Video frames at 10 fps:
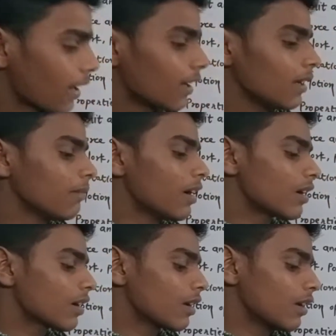अगर ये
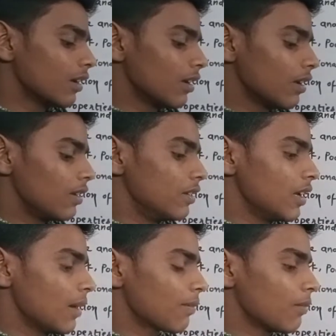मार्कर है
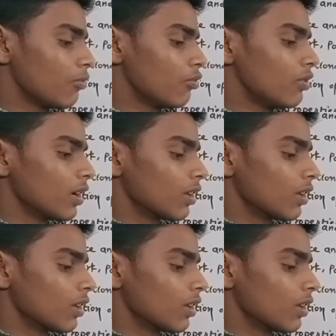ये आपका मूविंग